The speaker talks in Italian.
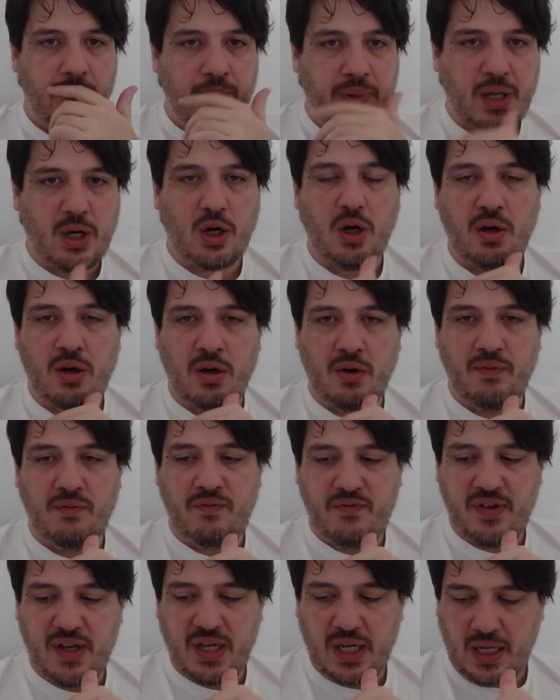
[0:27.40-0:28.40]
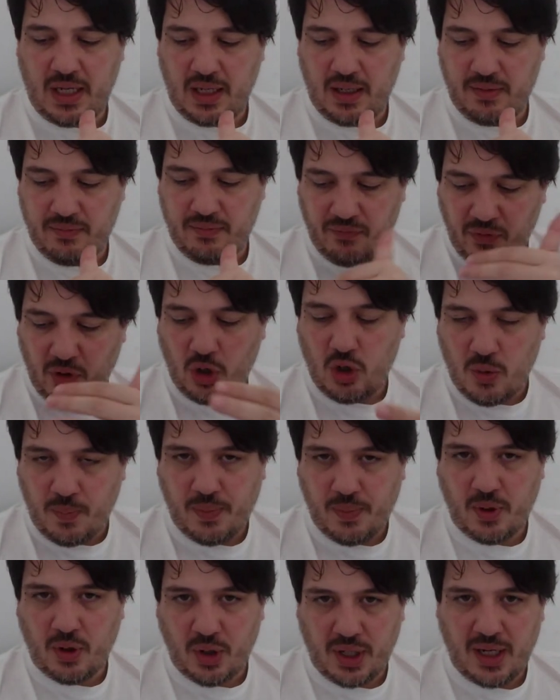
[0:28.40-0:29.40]
però vi
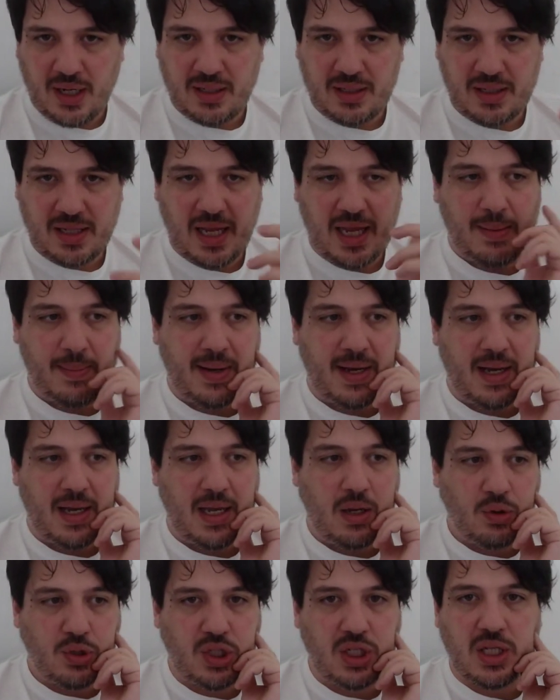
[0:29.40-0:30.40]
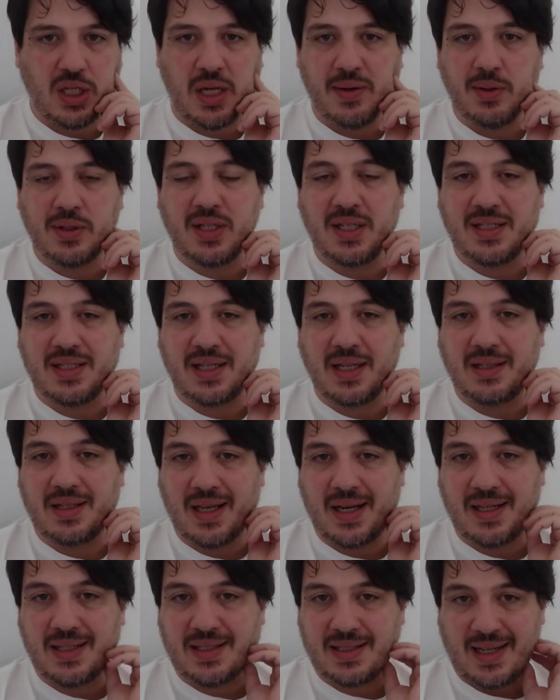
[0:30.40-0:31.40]
voglio porre il tema. È uscita una notizia
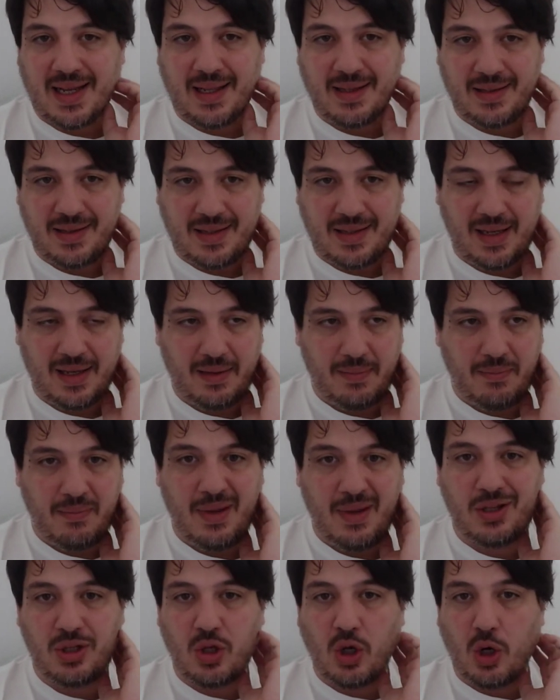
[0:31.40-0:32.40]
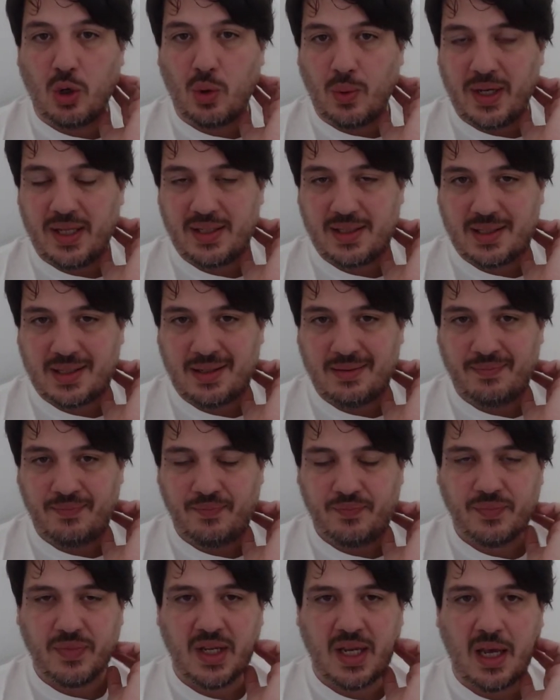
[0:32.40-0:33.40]
interessante. Matt Owens,
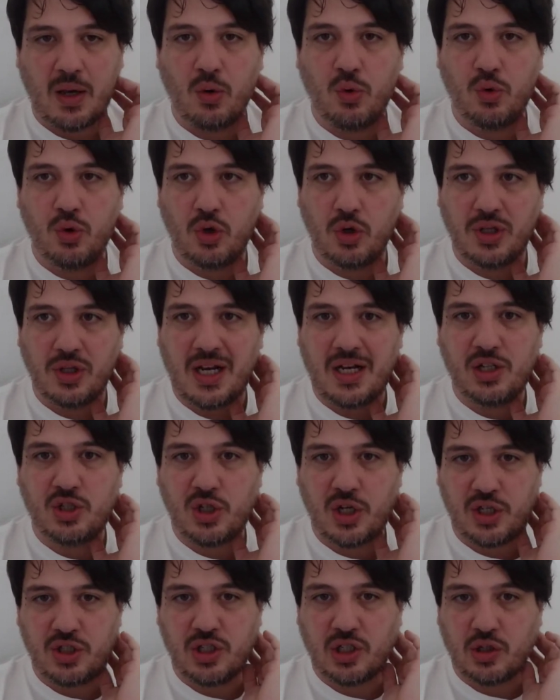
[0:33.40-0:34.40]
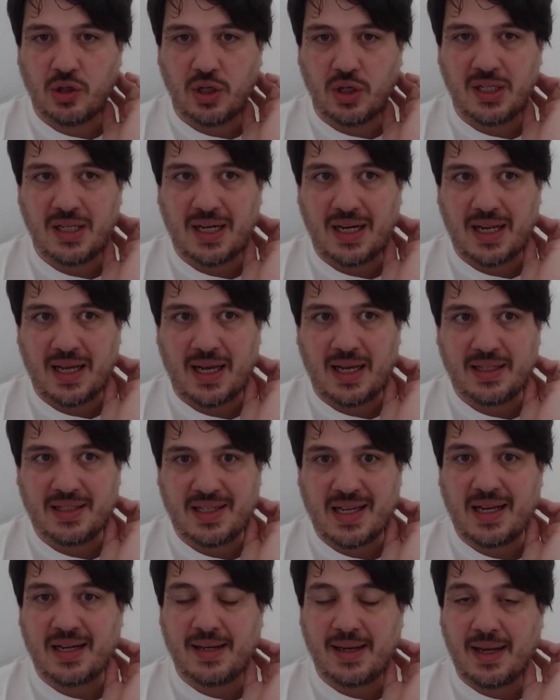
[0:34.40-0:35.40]
che è uno degli sceneggiatori della
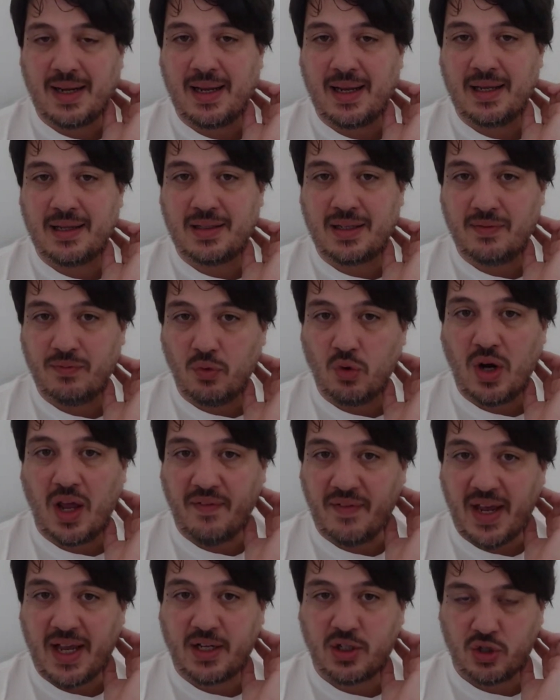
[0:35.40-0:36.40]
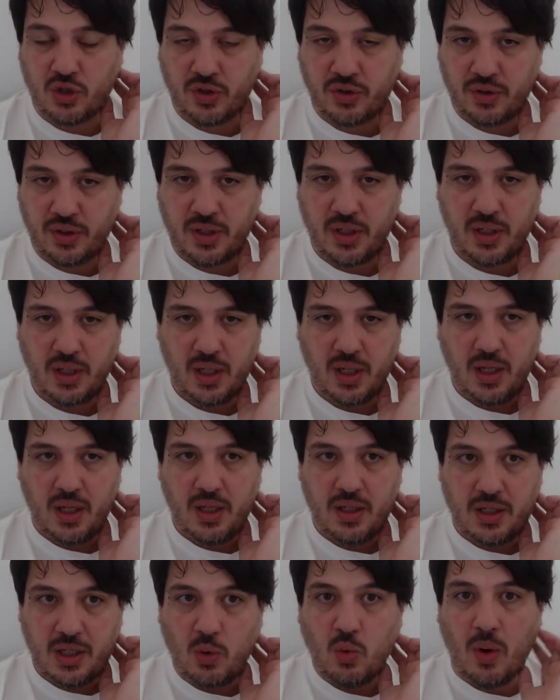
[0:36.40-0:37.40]
serie TV live action
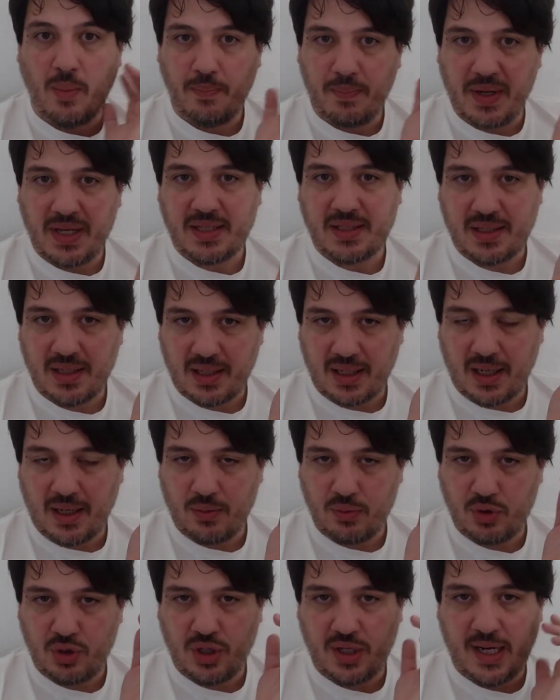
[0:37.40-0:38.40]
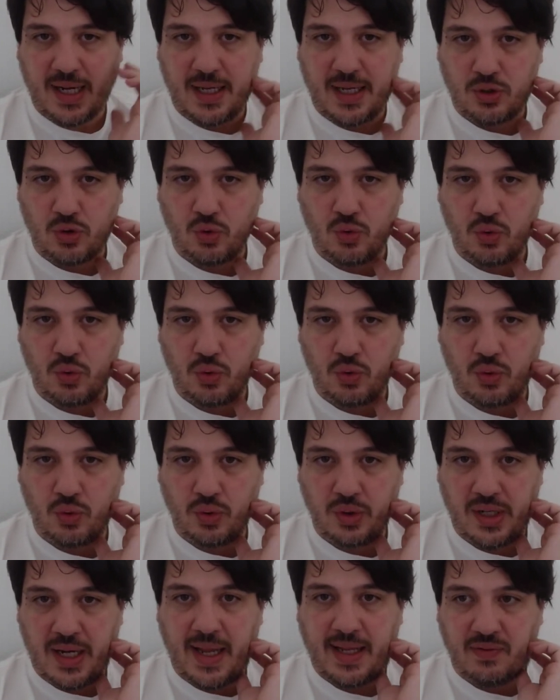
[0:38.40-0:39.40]
di One Piece che uscirà su
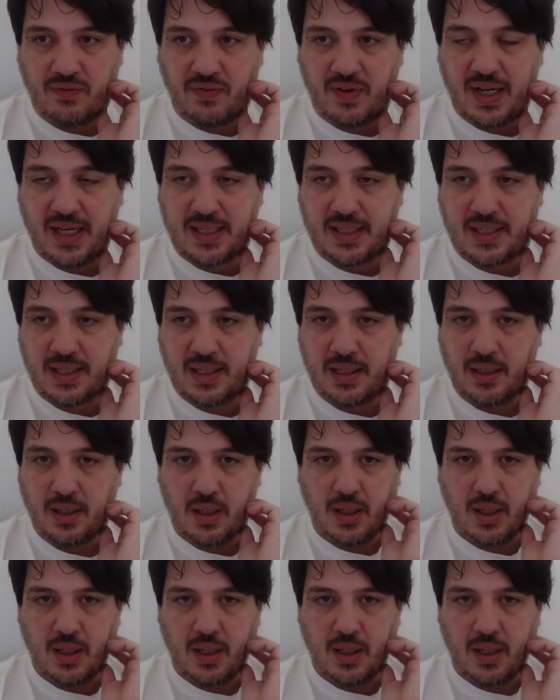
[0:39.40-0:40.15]
Netflix,